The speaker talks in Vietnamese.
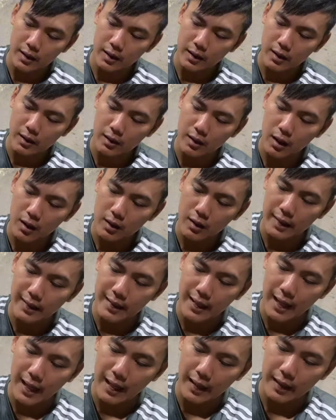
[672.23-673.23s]
thì rất là
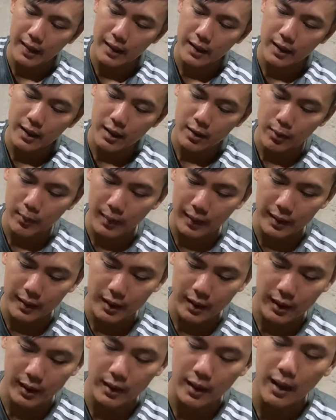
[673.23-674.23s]
già, cây rất là mạnh
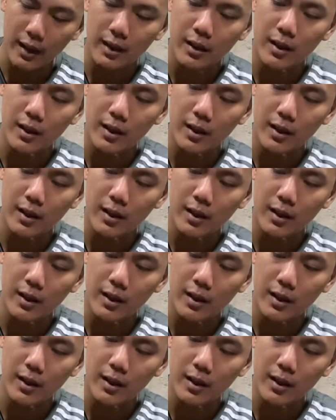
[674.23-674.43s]
nè,